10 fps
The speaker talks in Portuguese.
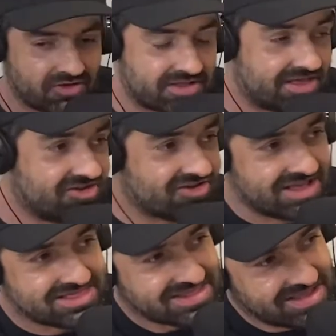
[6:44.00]
Só que daí
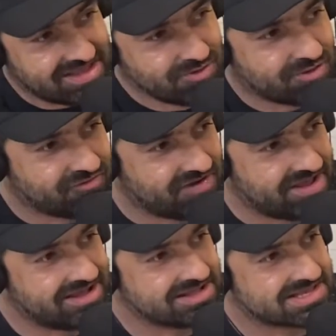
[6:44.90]
já entra naquilo que eu
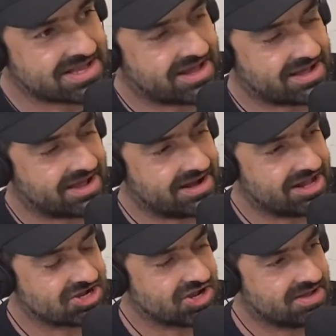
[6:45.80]
falei antes, cara. A
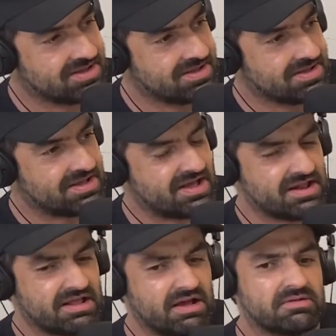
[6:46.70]
galera já
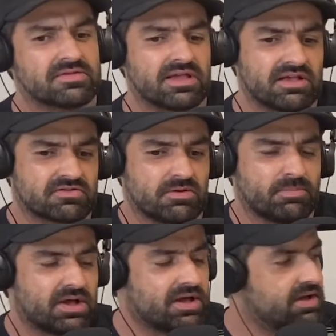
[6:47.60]
ah, não, isso aí é só
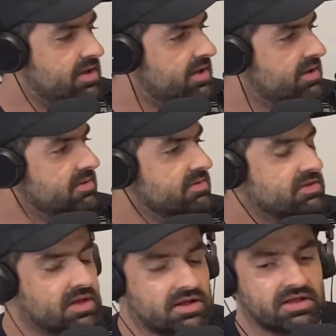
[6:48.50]
para
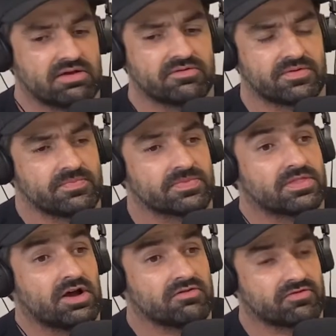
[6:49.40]
é, se promover
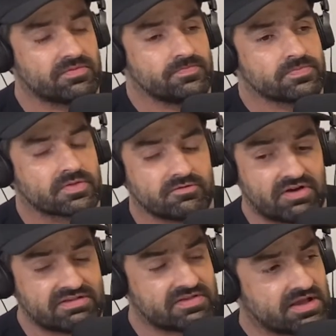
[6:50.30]
em não, cima da.
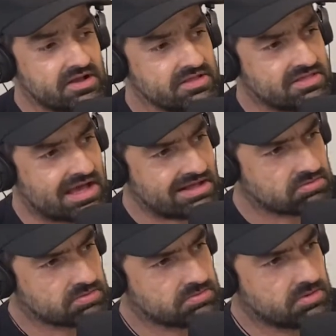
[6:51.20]
Vai ser
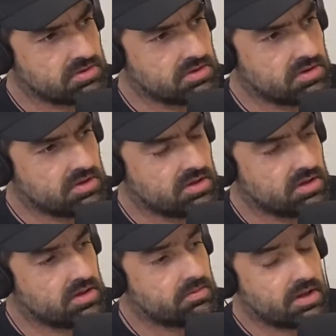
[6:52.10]
candidato.
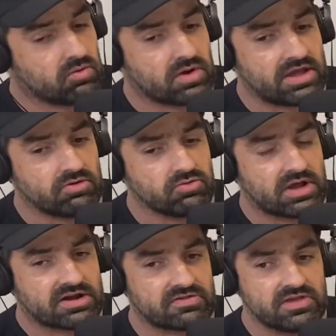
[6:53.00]
Ah. É, o reino do
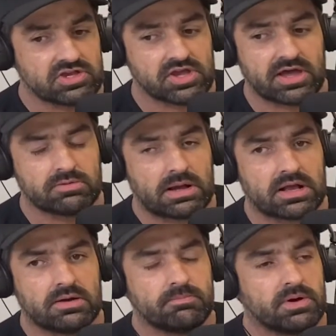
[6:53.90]
Garcia já era uma
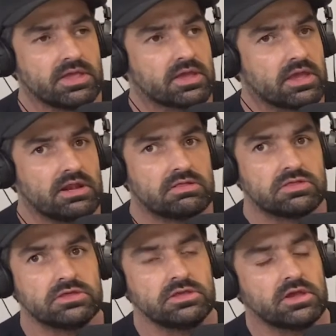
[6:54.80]
campanha que ele
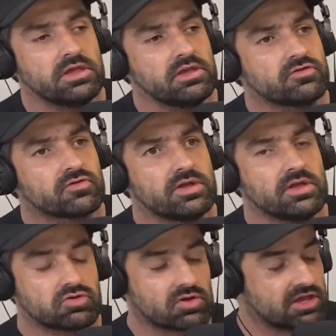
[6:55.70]
tinha e isso
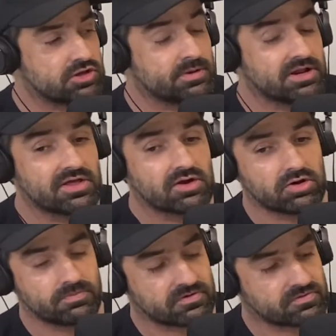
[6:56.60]
aí. Eu tô até esperando
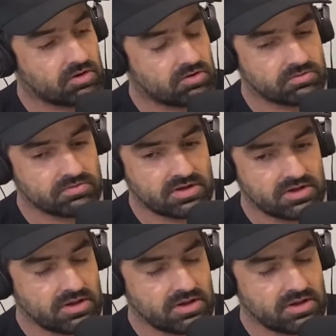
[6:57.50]
agora o pessoal